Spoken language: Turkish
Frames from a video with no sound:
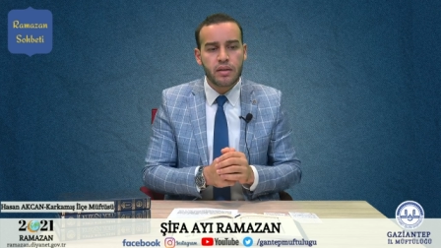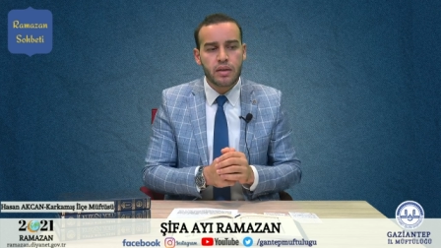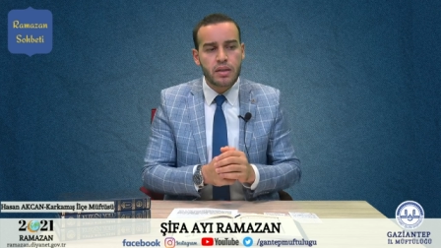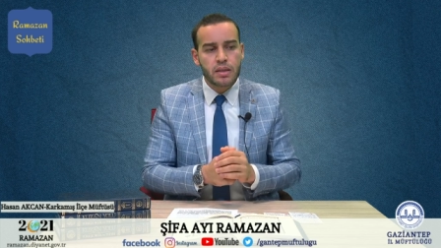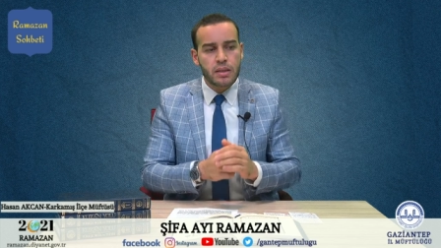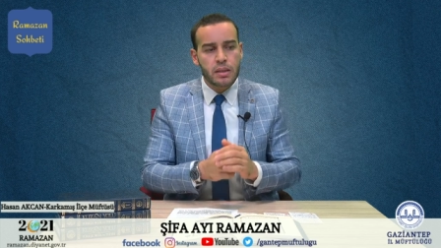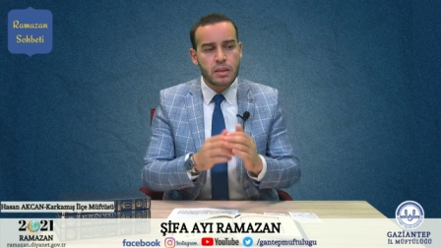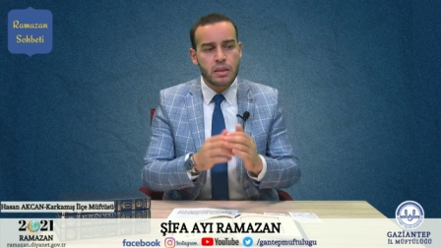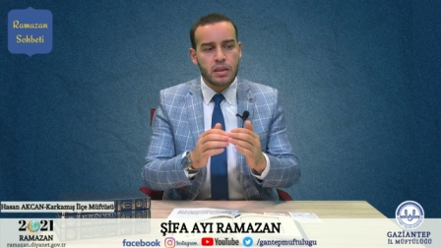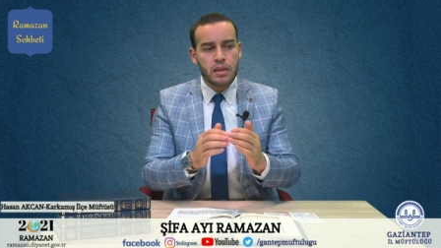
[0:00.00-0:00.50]

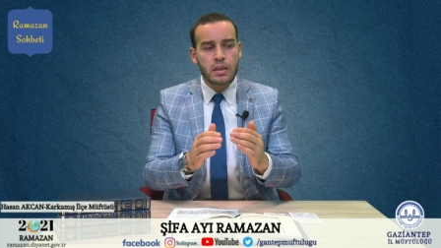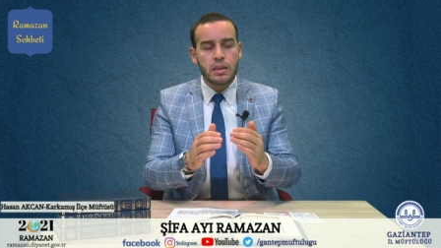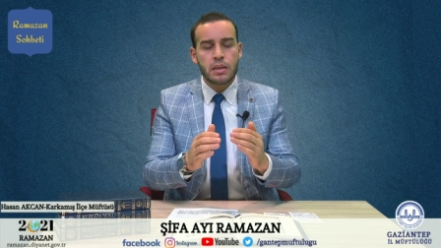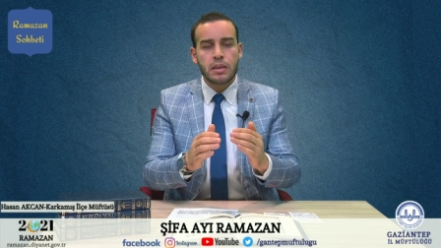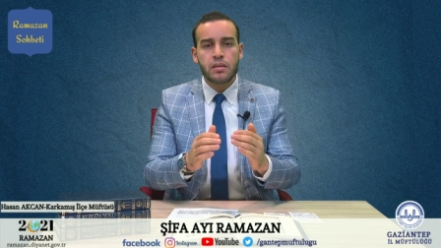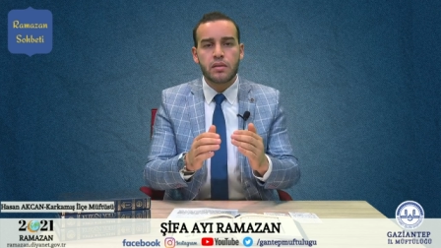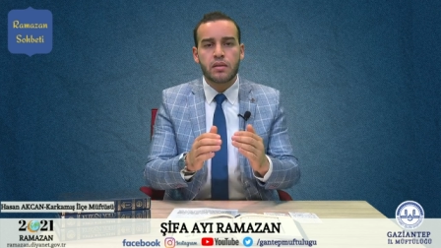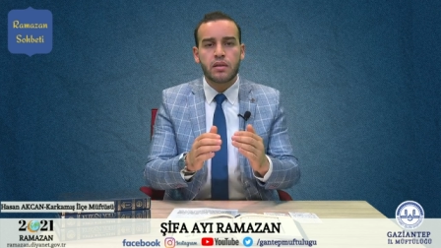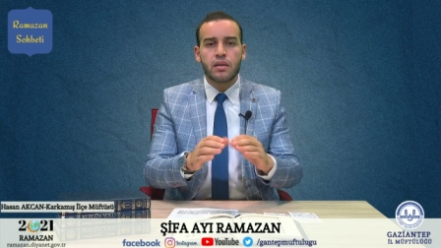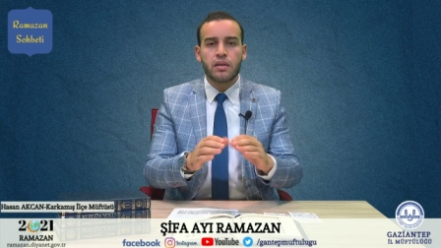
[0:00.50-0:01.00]

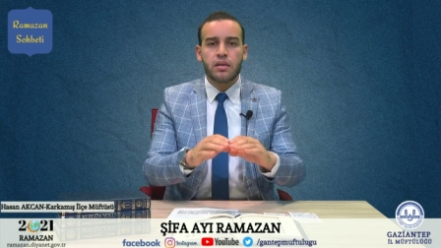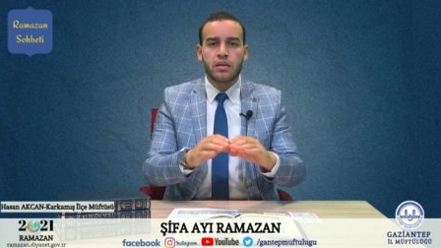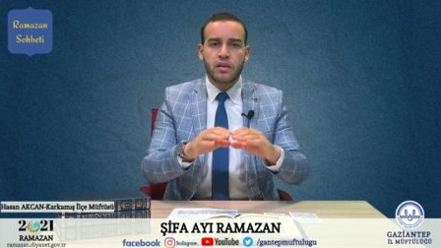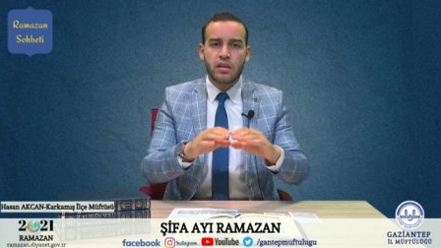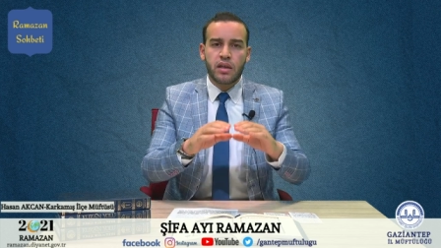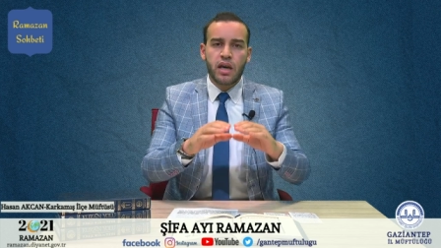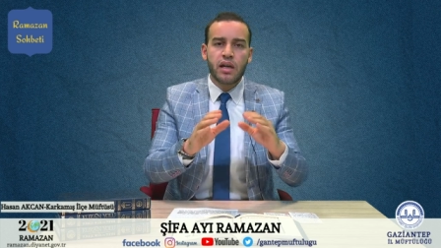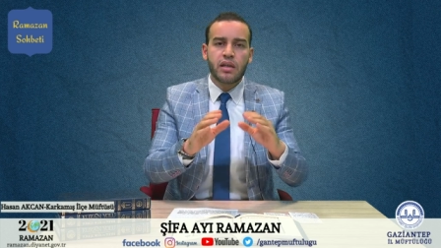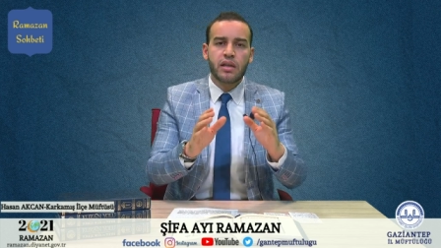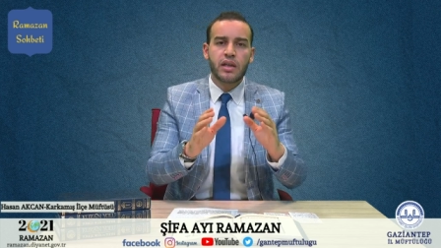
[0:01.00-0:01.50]
siz
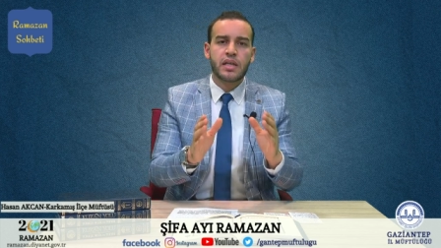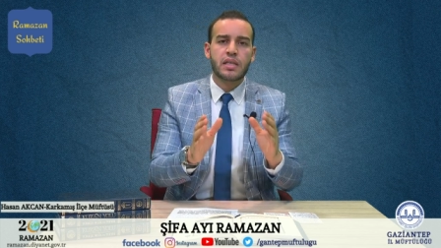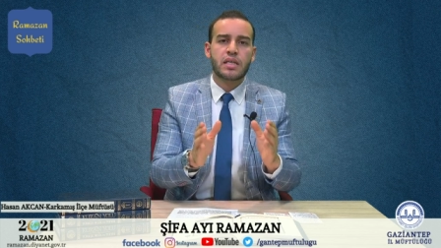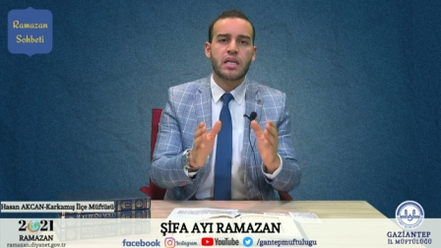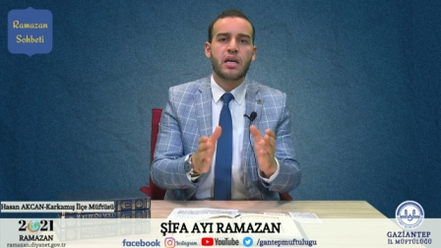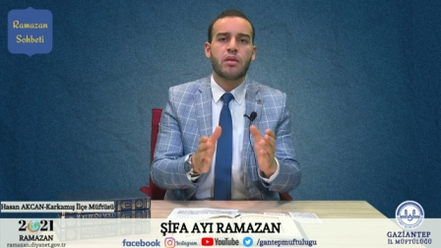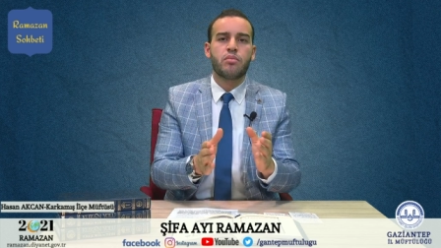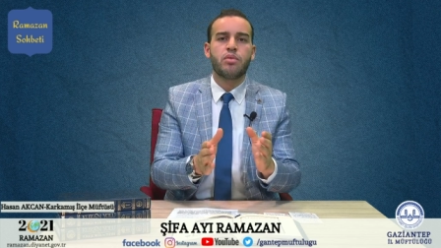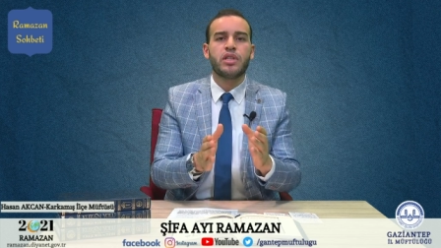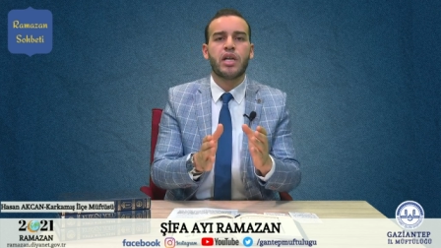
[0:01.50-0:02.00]
kar
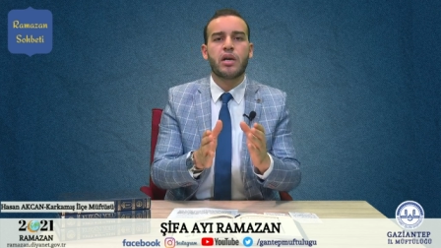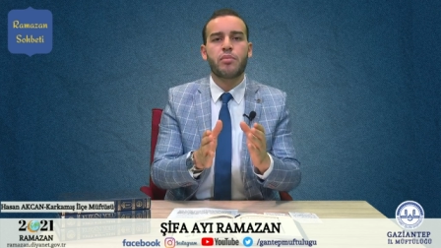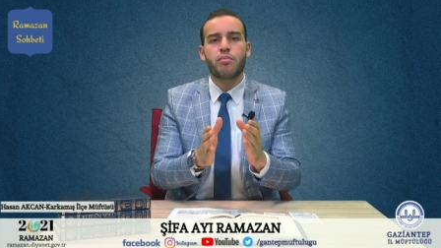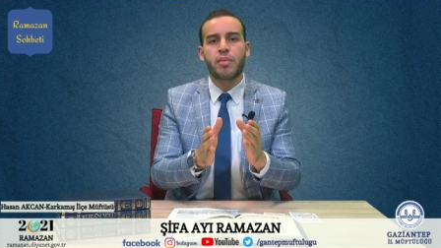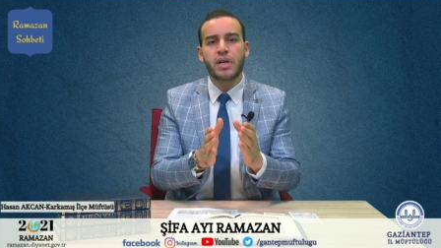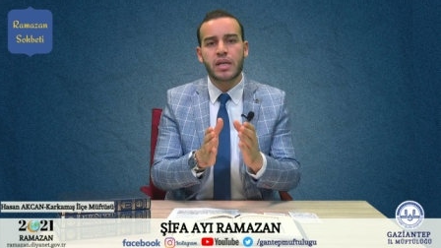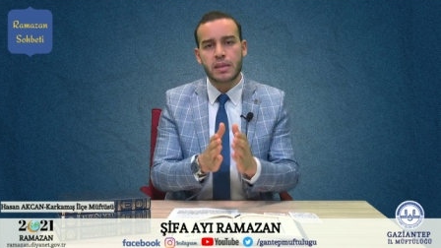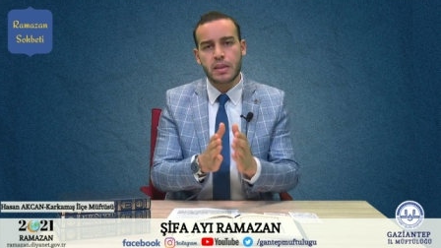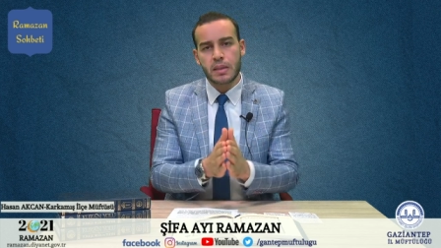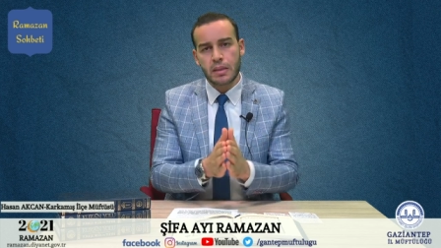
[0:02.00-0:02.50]
hesabı
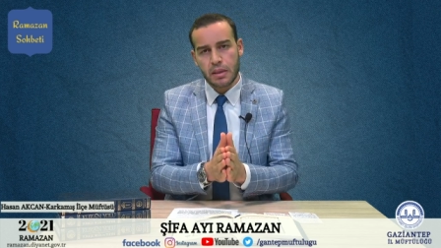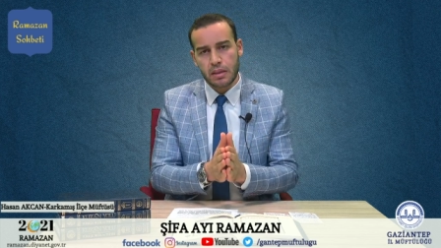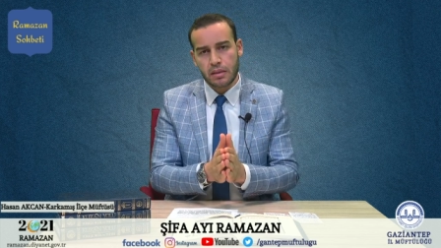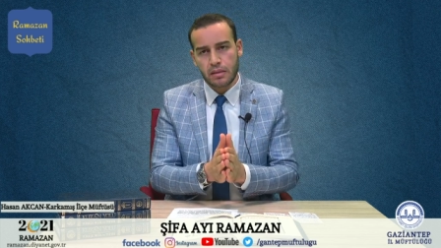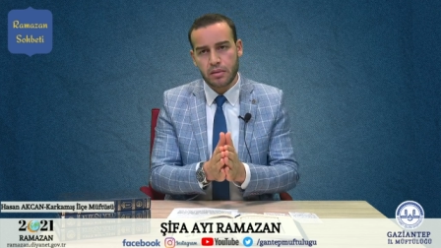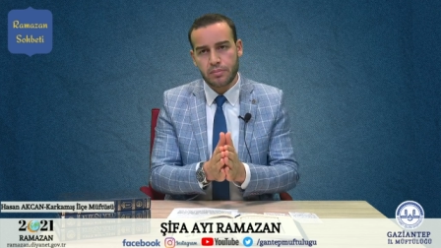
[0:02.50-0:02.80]
yapmaksızın